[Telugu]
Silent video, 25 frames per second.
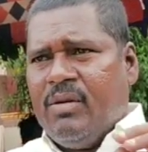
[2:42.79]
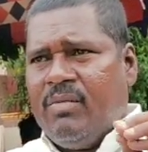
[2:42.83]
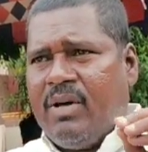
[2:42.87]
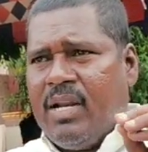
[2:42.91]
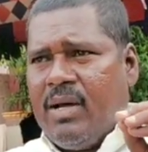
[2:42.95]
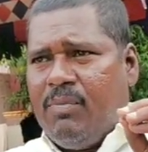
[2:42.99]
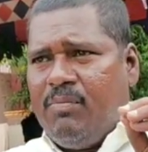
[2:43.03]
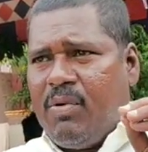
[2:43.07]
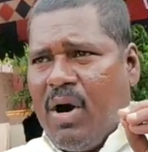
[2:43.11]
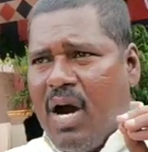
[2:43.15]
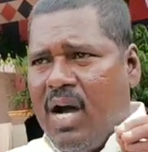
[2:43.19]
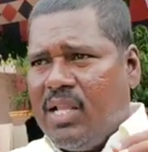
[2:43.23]

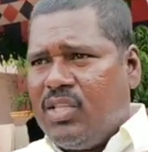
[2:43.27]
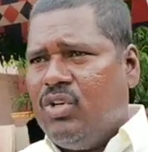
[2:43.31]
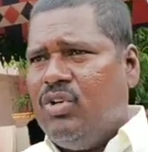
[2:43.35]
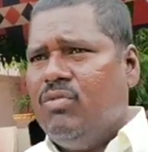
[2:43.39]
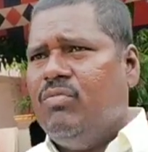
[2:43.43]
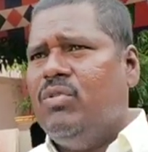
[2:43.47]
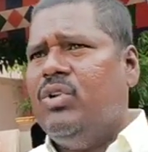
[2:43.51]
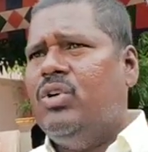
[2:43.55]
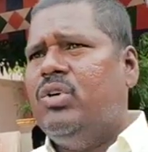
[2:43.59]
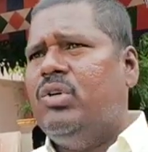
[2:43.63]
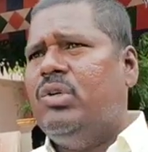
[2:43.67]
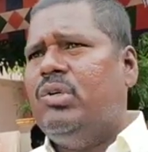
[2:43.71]
మన
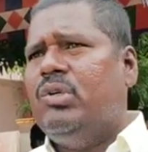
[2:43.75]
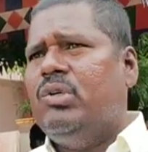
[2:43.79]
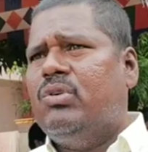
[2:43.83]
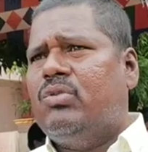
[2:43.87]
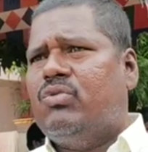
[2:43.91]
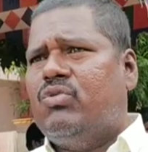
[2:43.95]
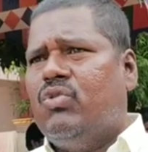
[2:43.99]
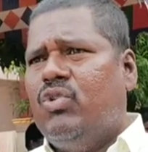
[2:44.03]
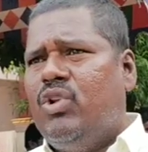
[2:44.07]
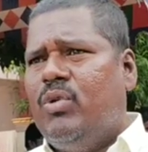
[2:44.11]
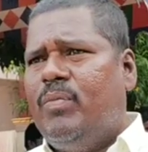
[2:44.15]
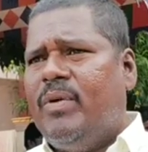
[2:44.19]
బాత్రూములు
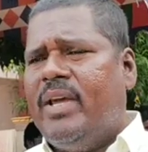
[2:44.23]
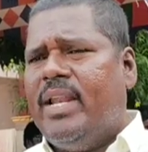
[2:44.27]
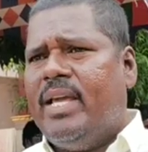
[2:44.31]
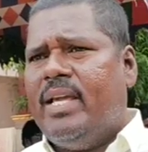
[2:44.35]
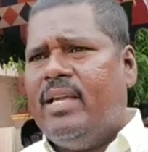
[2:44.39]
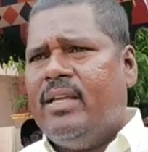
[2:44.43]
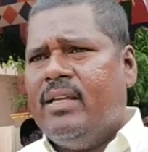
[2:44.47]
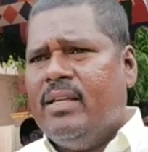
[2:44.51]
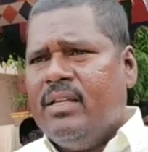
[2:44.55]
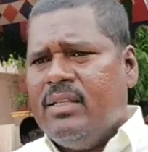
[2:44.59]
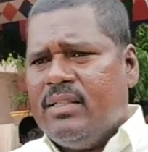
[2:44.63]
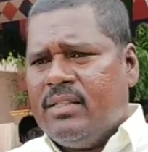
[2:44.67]

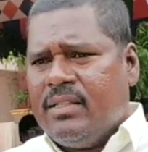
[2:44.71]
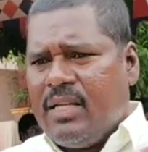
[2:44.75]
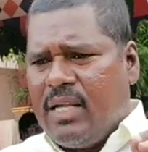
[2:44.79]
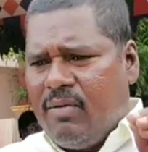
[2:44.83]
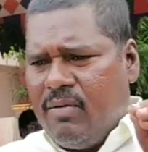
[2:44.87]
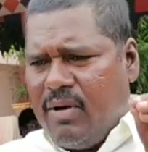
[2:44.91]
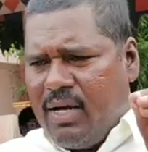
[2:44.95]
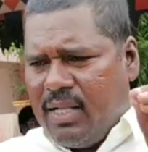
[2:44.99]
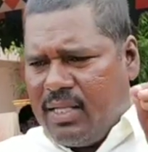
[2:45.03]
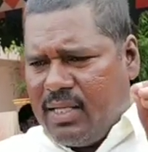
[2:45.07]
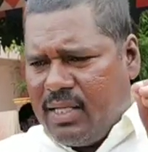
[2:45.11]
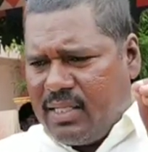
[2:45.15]
కూలిపోయినాయి
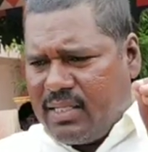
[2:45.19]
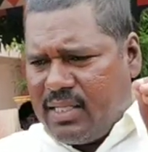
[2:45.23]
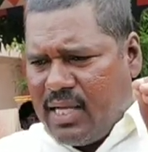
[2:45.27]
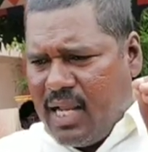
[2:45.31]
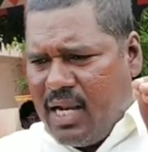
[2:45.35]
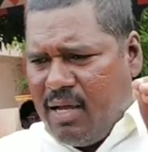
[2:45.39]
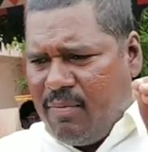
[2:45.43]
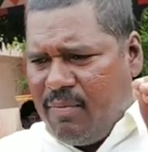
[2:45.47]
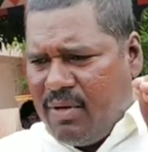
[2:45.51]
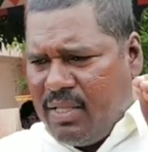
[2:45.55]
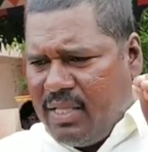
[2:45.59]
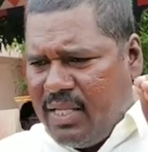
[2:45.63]
తర్వాత
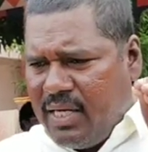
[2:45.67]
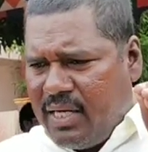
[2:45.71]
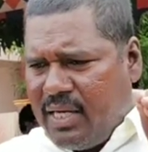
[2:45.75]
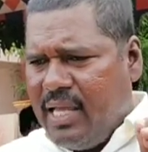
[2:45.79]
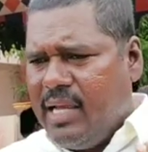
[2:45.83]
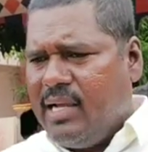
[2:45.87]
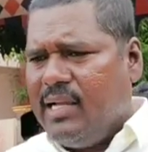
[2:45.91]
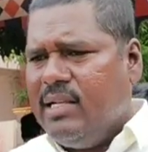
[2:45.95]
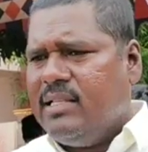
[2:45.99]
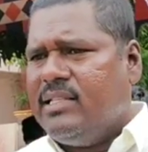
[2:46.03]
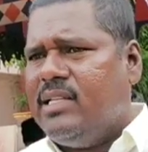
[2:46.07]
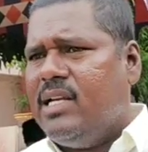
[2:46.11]
చాలామంది
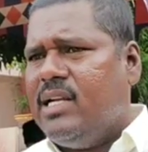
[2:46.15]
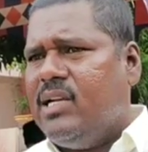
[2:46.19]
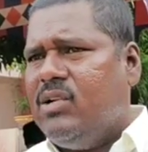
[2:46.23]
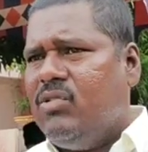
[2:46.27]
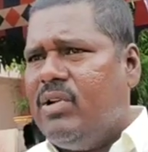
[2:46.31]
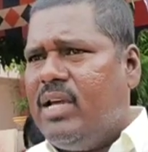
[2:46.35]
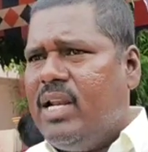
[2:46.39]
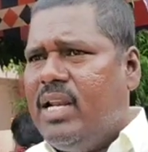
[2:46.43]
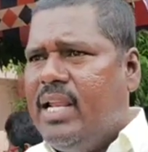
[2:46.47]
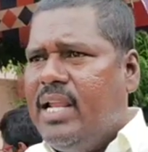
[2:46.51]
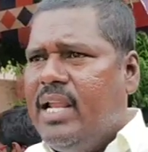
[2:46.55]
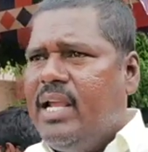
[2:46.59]
రేగుల సెట్లు
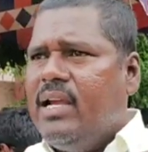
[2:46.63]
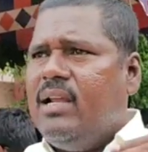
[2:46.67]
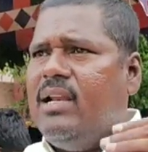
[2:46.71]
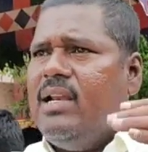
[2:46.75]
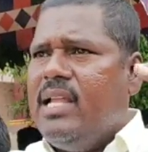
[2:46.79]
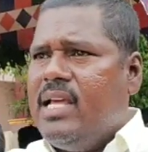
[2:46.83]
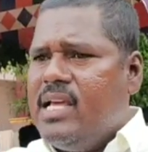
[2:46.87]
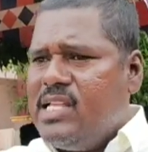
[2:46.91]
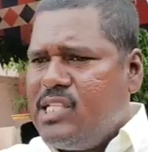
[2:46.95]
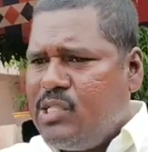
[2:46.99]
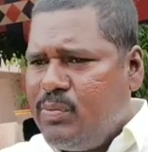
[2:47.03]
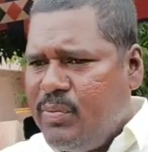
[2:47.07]
ఉన్నాయి రేగులు
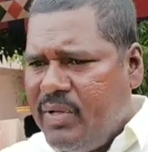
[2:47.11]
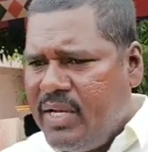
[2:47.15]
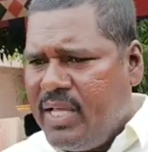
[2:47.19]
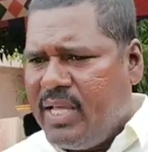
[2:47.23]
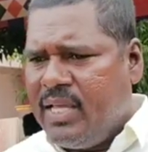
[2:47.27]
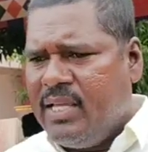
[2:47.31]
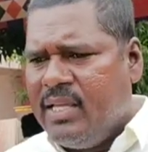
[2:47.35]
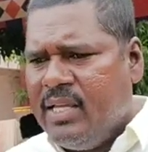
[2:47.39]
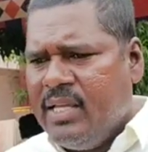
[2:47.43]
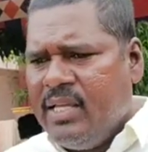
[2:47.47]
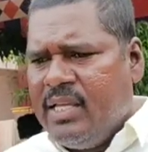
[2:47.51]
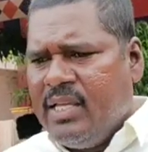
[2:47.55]

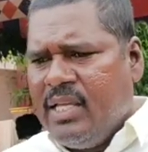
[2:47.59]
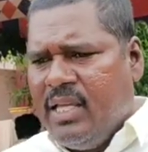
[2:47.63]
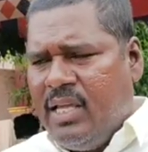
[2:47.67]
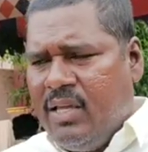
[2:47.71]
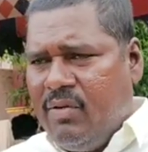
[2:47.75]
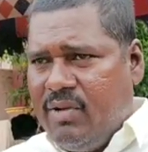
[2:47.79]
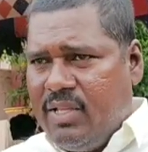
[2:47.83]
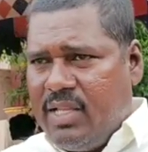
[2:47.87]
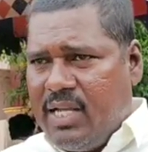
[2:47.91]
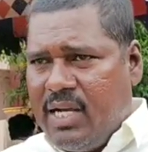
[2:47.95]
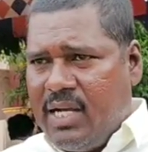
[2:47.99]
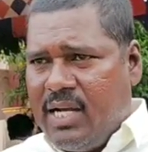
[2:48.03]
లేచిపోయినాయి ఏ
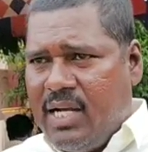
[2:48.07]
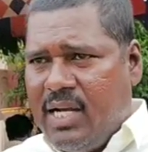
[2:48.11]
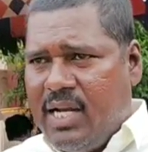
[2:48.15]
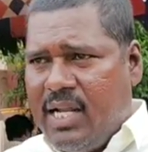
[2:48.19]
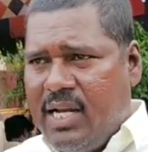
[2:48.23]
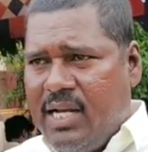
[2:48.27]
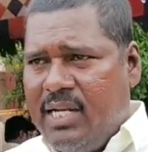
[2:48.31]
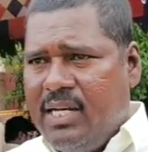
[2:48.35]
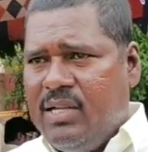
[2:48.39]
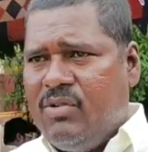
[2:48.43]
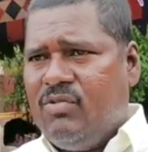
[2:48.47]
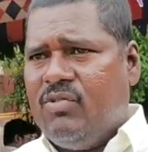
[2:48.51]
విధంగా
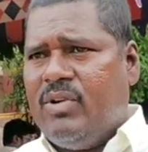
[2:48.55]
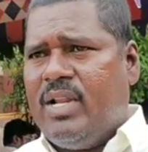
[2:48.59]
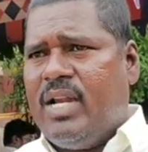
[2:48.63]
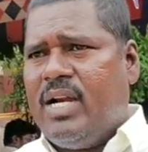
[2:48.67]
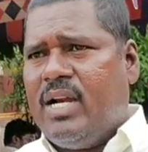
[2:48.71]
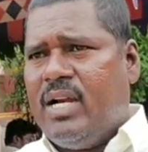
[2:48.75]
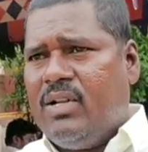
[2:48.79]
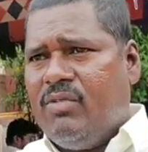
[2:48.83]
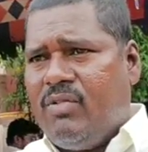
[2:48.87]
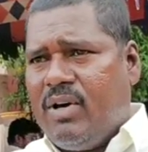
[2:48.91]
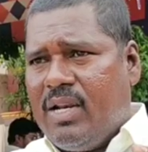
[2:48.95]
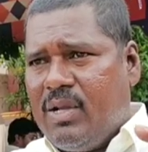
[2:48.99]
అన్నీ
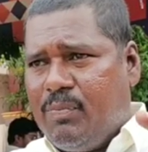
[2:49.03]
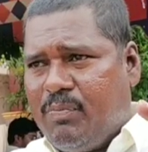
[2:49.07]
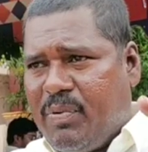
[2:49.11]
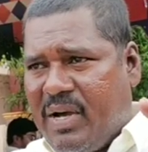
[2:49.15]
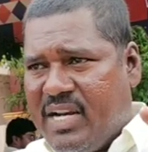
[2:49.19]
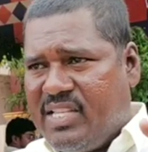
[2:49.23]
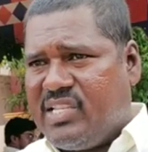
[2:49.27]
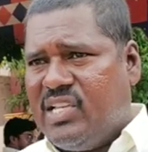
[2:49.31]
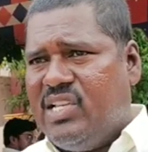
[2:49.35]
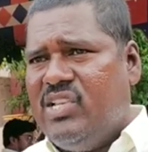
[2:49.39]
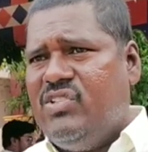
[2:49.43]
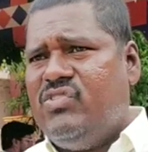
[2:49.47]
ఉన్నాయి కాబట్టి వాళ్ళు
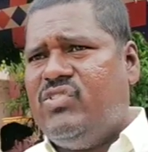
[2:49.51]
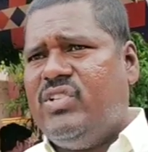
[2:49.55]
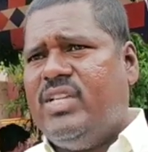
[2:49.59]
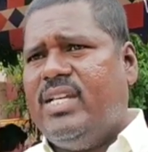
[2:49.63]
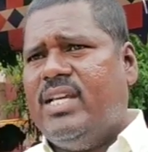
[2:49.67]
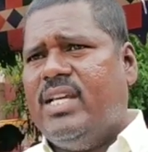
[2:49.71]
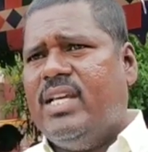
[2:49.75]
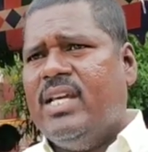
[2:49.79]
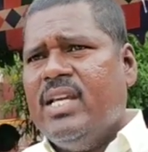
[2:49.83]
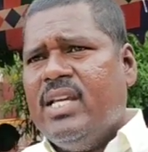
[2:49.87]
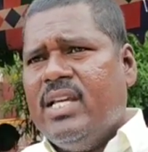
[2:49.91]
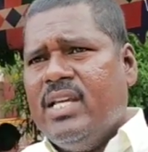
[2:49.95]
పరిశీలించి
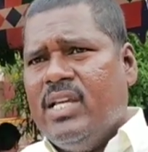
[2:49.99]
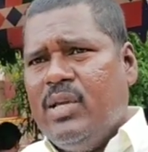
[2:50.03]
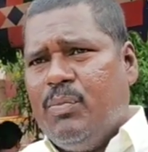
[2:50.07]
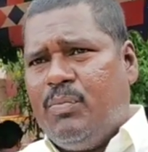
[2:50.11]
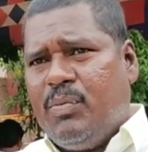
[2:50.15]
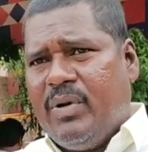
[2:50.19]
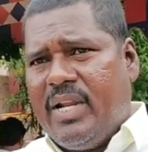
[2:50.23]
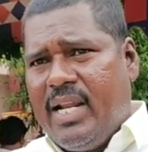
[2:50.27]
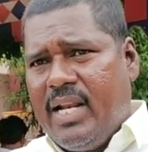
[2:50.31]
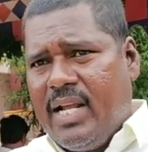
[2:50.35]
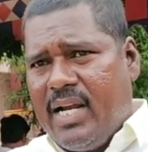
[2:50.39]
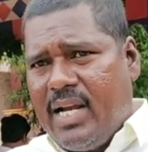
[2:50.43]

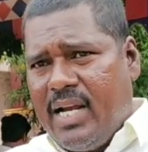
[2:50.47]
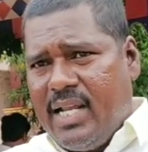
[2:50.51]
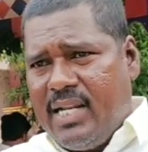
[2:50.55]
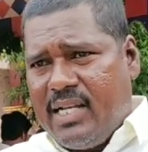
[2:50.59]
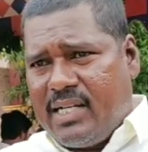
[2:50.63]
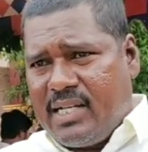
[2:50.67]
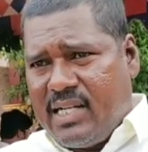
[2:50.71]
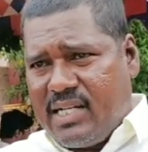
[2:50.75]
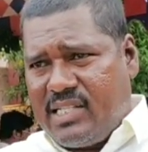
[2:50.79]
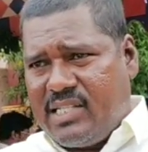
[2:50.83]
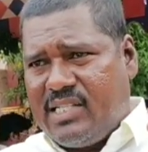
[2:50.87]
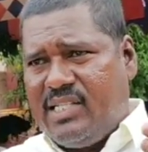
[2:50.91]
ఇప్పుడైనా కానీ
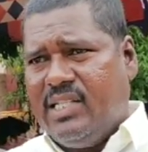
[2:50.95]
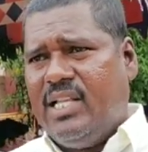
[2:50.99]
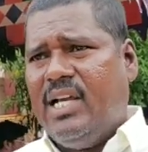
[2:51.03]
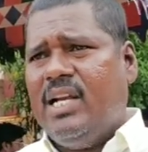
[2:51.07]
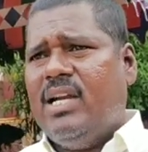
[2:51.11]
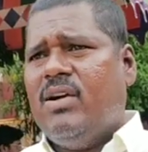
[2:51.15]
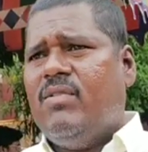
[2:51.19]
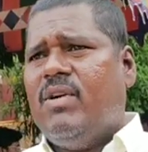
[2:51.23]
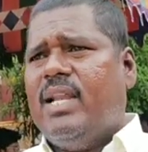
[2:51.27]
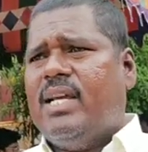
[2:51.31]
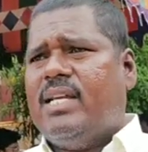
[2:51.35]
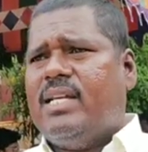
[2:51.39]

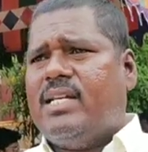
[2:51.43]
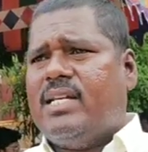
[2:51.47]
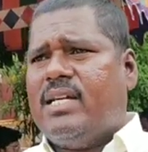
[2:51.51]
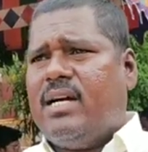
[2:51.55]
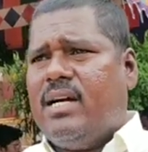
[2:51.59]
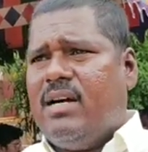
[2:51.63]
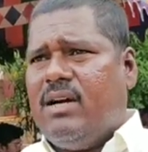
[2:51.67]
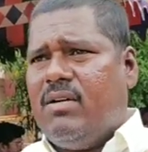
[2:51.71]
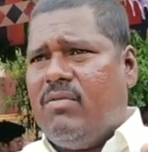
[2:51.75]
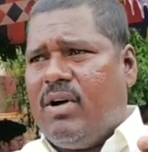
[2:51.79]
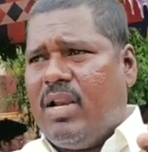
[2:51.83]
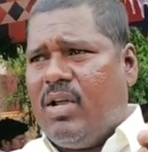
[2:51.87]
ఖచ్చితంగా వాళ్ళకి
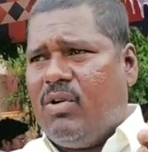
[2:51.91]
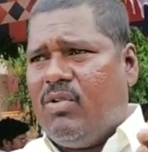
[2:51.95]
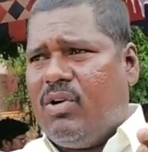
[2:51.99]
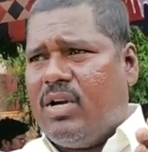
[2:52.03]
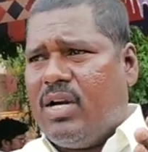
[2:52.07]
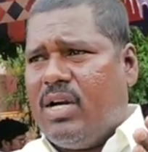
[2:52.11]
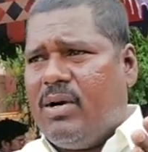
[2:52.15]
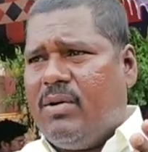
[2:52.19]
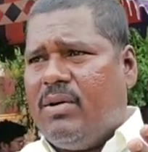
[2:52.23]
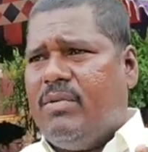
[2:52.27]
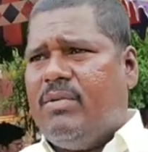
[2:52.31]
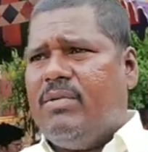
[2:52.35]
వాళ్ళకు
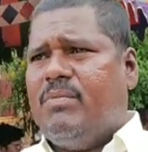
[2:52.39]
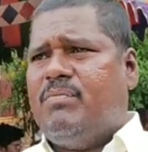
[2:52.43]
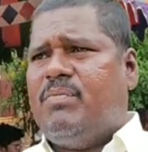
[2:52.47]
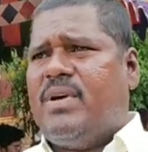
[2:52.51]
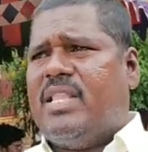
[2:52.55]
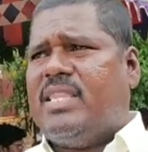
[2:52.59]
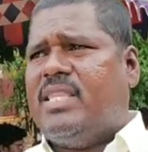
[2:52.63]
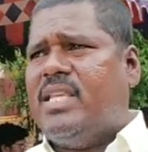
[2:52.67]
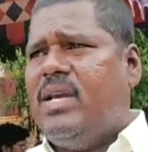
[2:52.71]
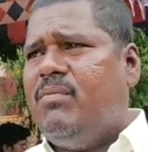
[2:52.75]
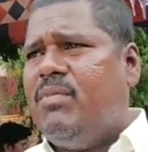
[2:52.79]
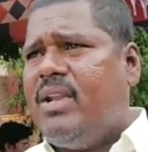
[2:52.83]
ఒక
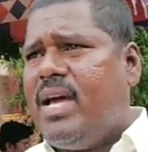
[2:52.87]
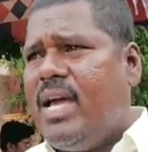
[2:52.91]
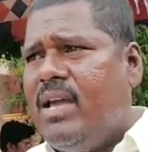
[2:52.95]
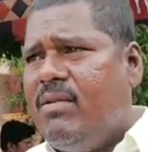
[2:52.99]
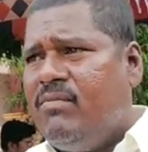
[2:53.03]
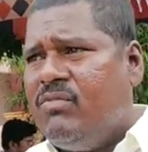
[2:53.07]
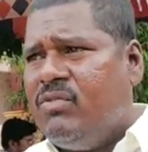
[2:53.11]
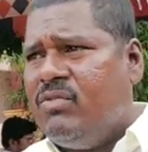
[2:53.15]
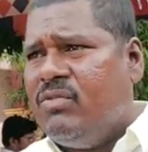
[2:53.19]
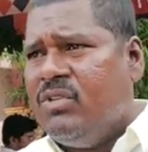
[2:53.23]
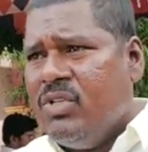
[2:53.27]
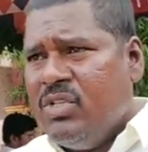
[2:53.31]

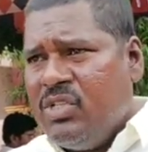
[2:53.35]
ప్రత్యామ్నాయం